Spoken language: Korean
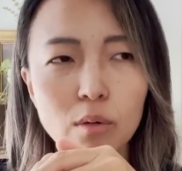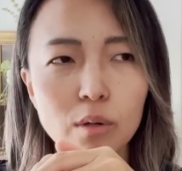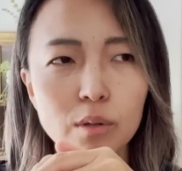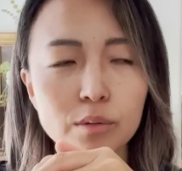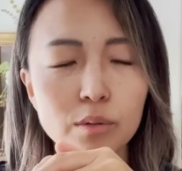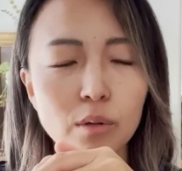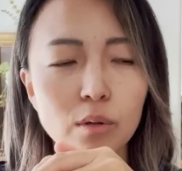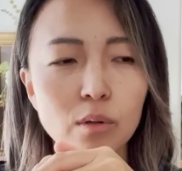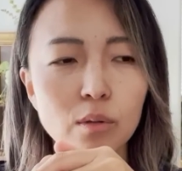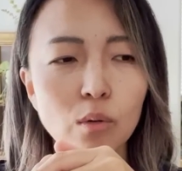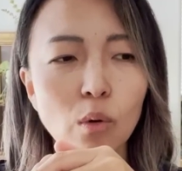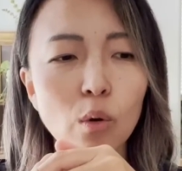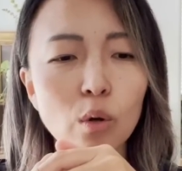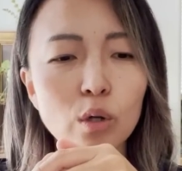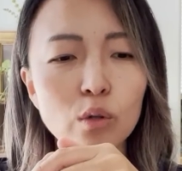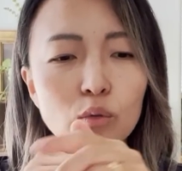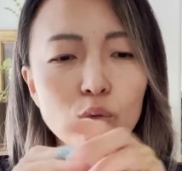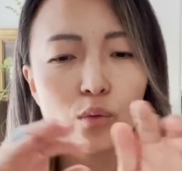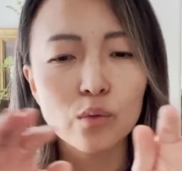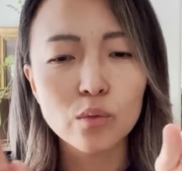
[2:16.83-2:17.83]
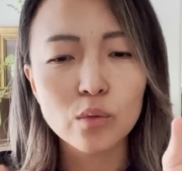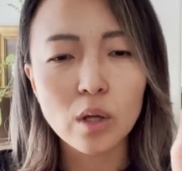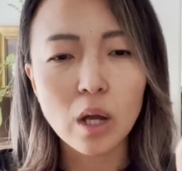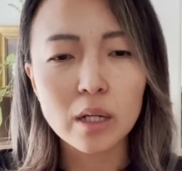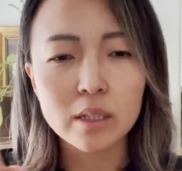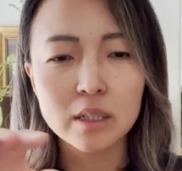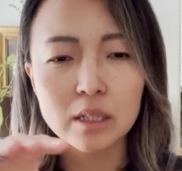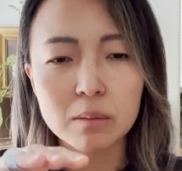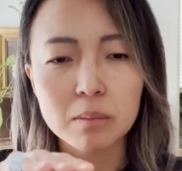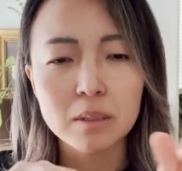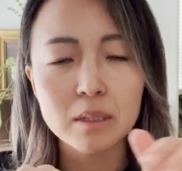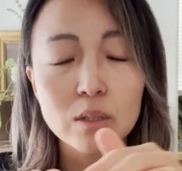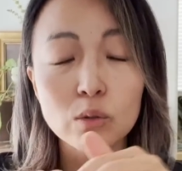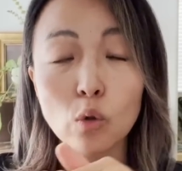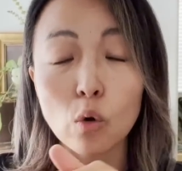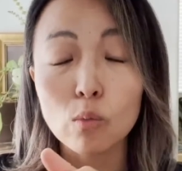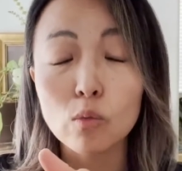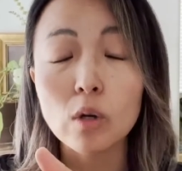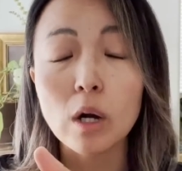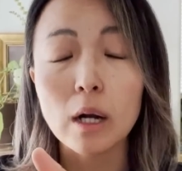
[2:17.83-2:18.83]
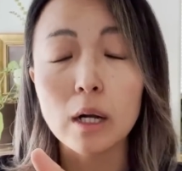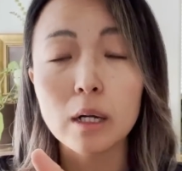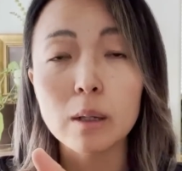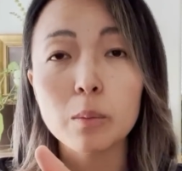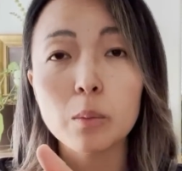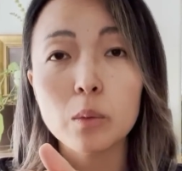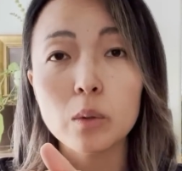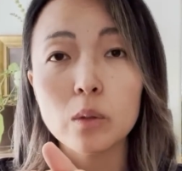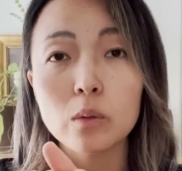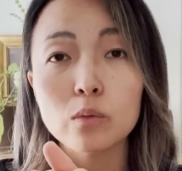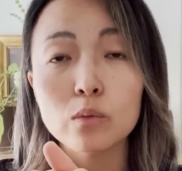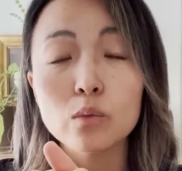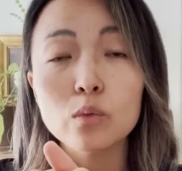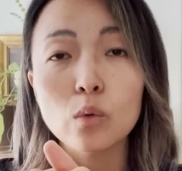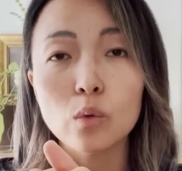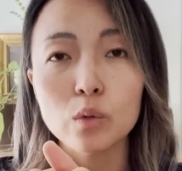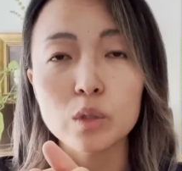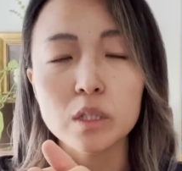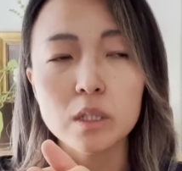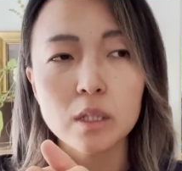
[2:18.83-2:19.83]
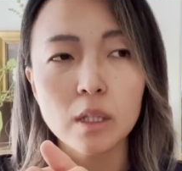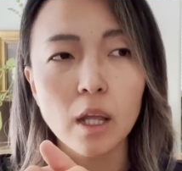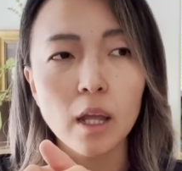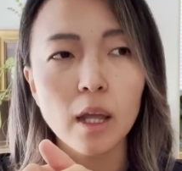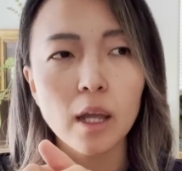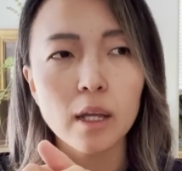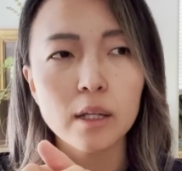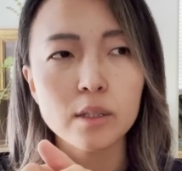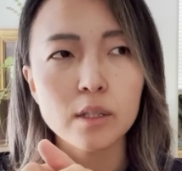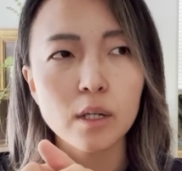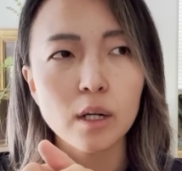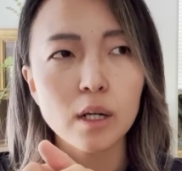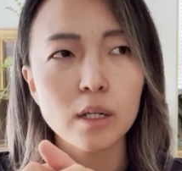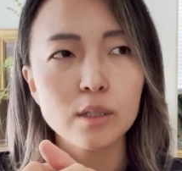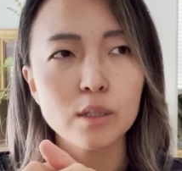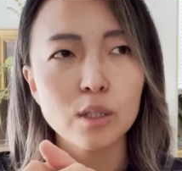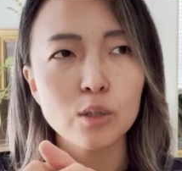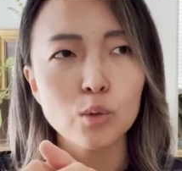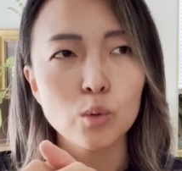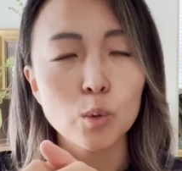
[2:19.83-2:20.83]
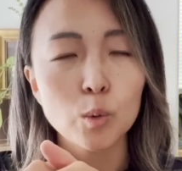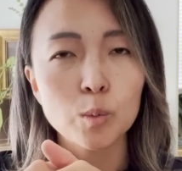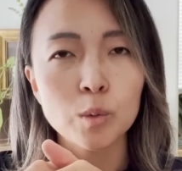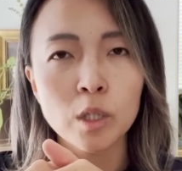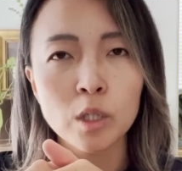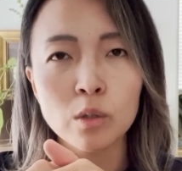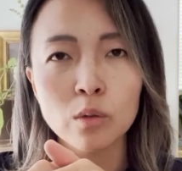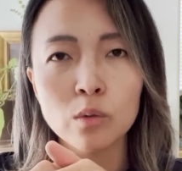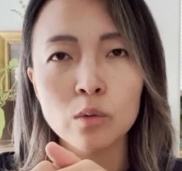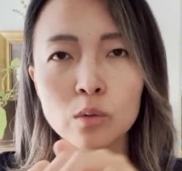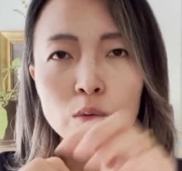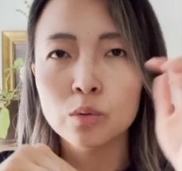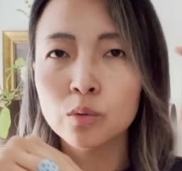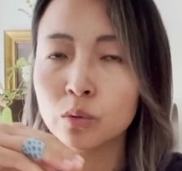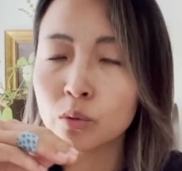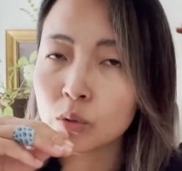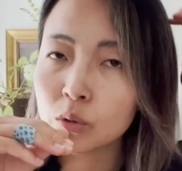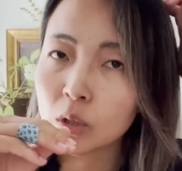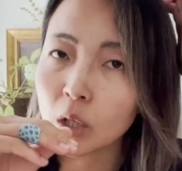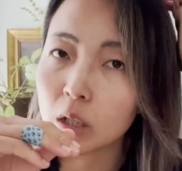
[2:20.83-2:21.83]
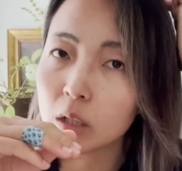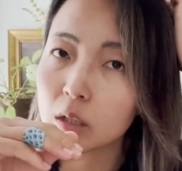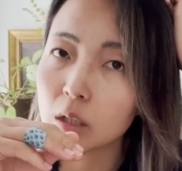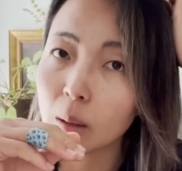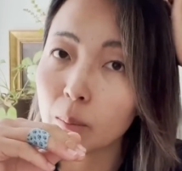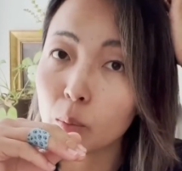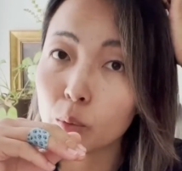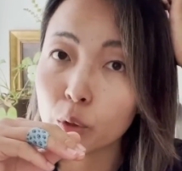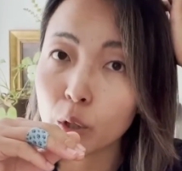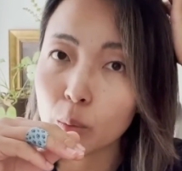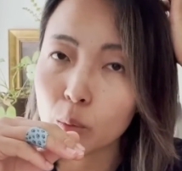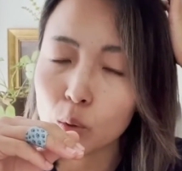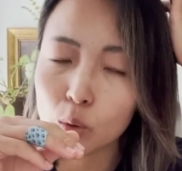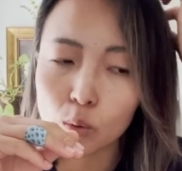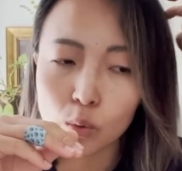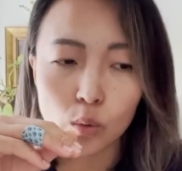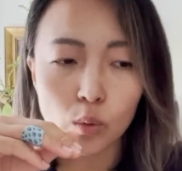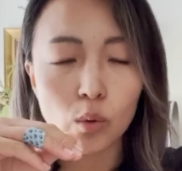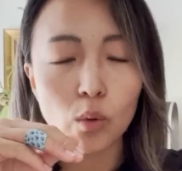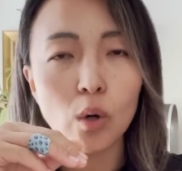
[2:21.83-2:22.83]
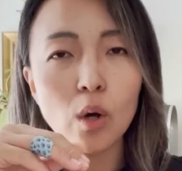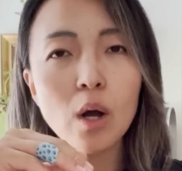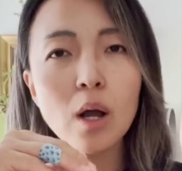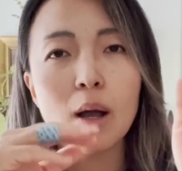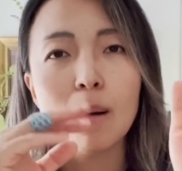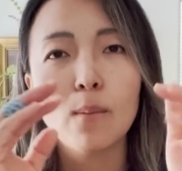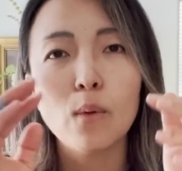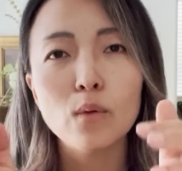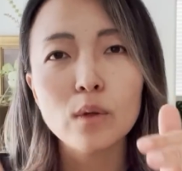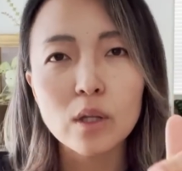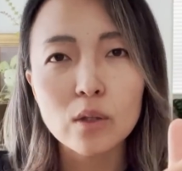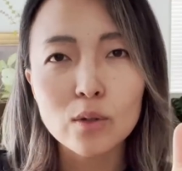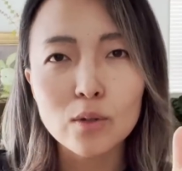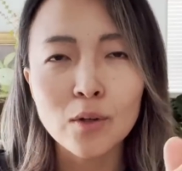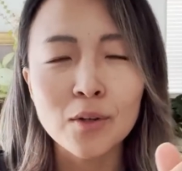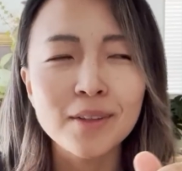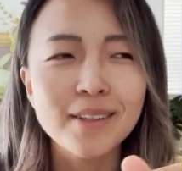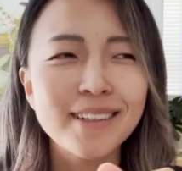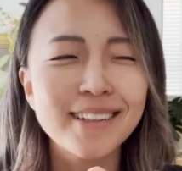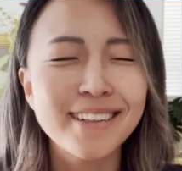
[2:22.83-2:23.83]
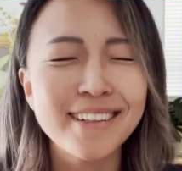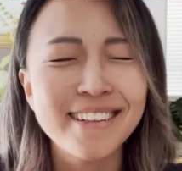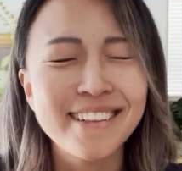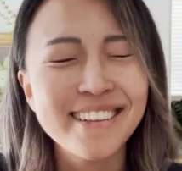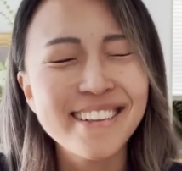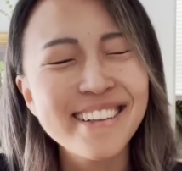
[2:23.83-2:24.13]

그래서 거기 둘 다 집이랑 너무 가까운 곳인데 제가 이제 좀 새로운 데를 한번 해보려고 보냈더니